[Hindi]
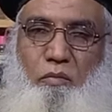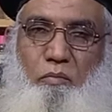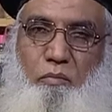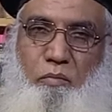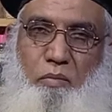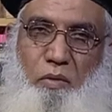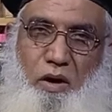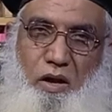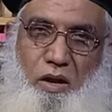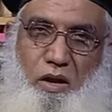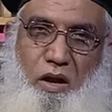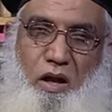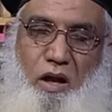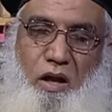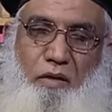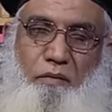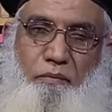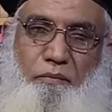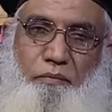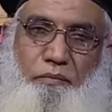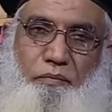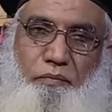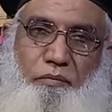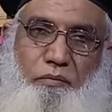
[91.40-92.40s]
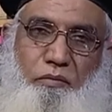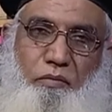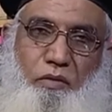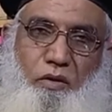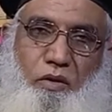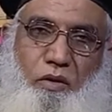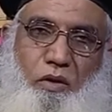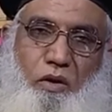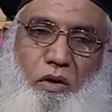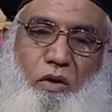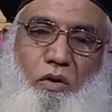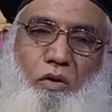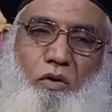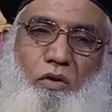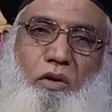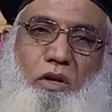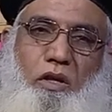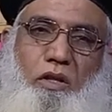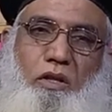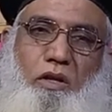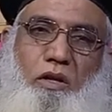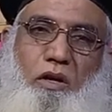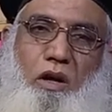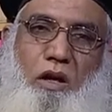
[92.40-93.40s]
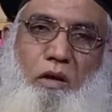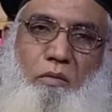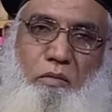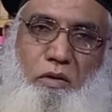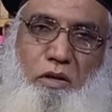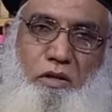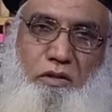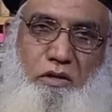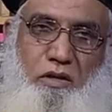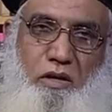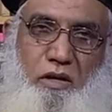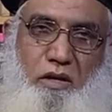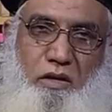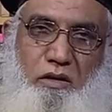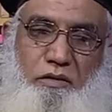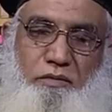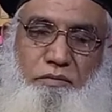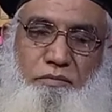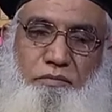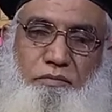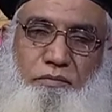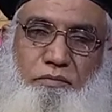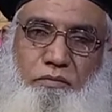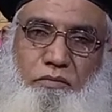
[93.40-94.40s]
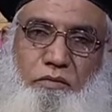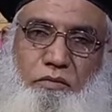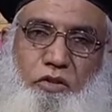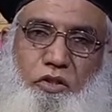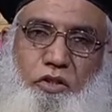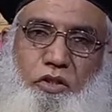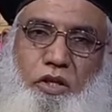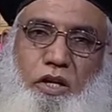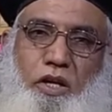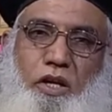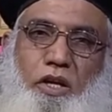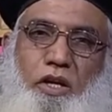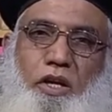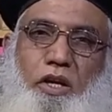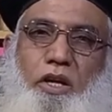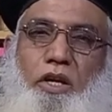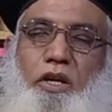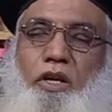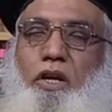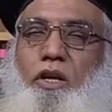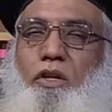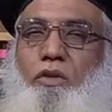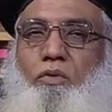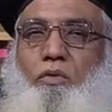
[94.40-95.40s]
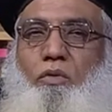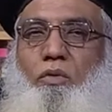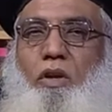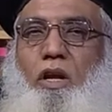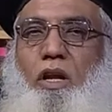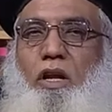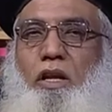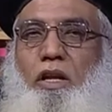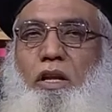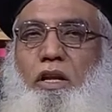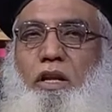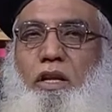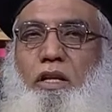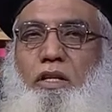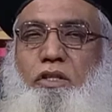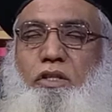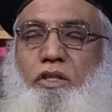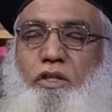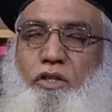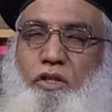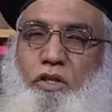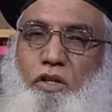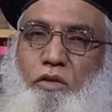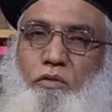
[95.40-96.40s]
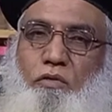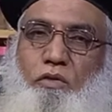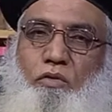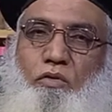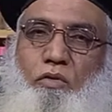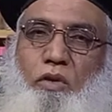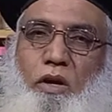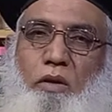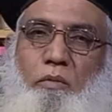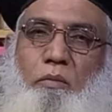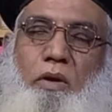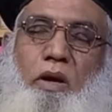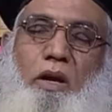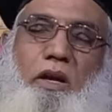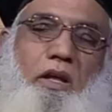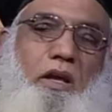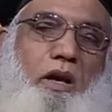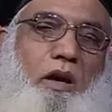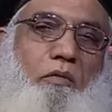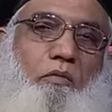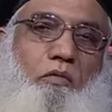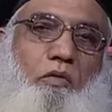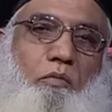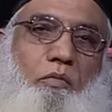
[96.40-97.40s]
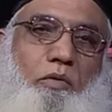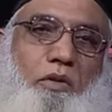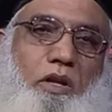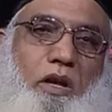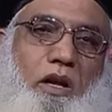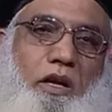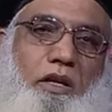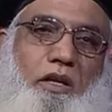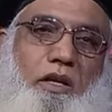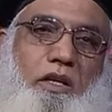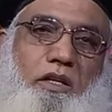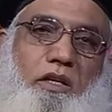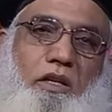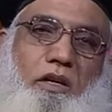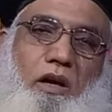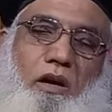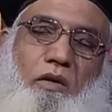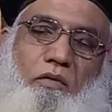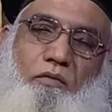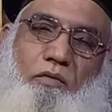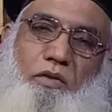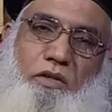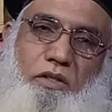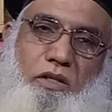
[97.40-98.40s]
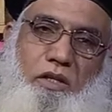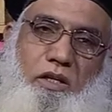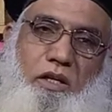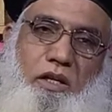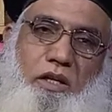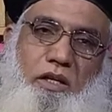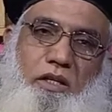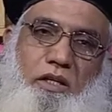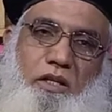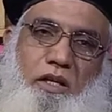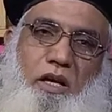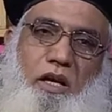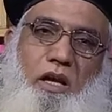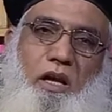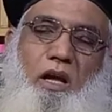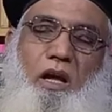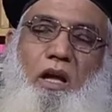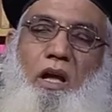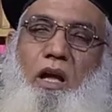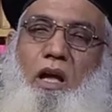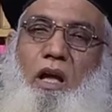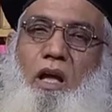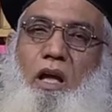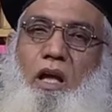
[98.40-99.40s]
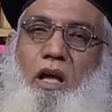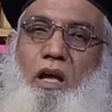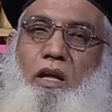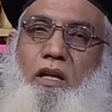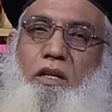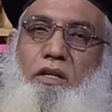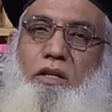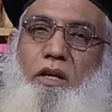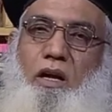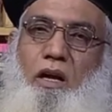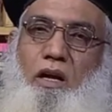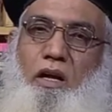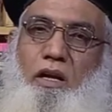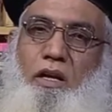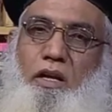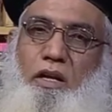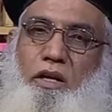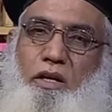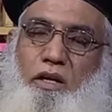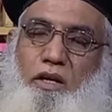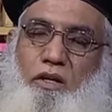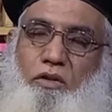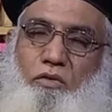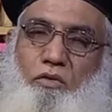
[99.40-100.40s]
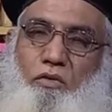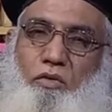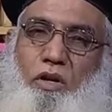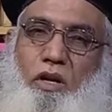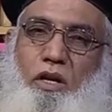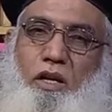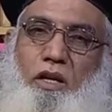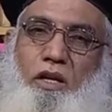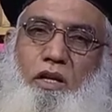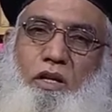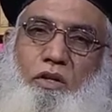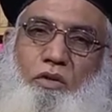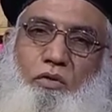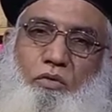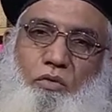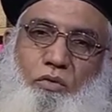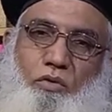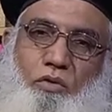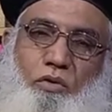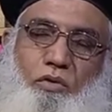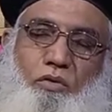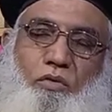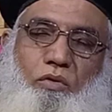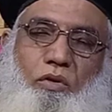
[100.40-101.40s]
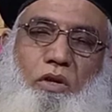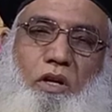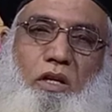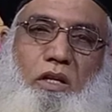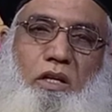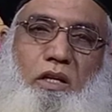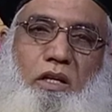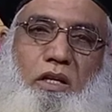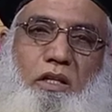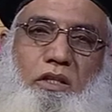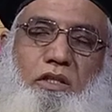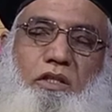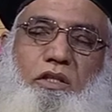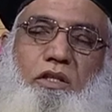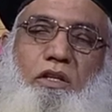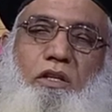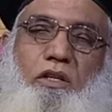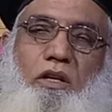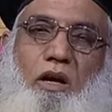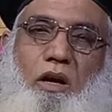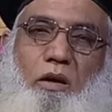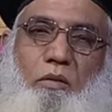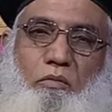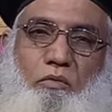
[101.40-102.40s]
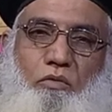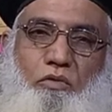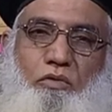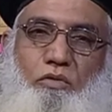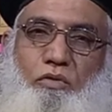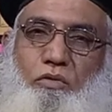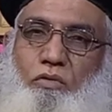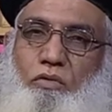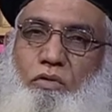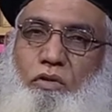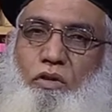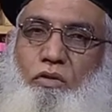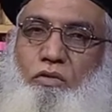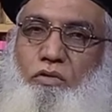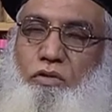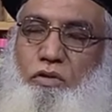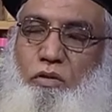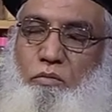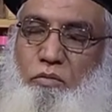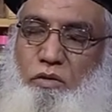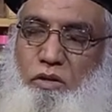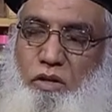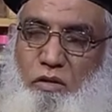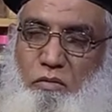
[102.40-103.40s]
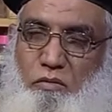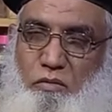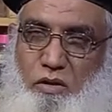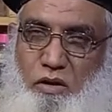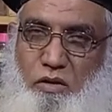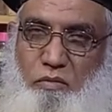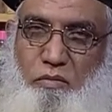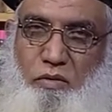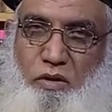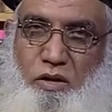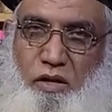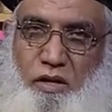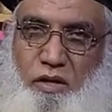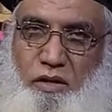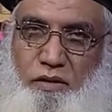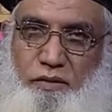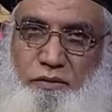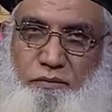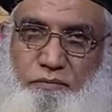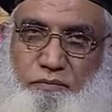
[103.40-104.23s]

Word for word: पारा और गंदक आमला सार ये एक एक तोला ले ले जितनी भी दवाई मैंने आपको बतानी है ये हम वज़न लेनी है या अगर एक एक तोला ले ले दो दो तोला ले ले जितनी आपको ज़रूरत है उसके मुताबिक आप बना लें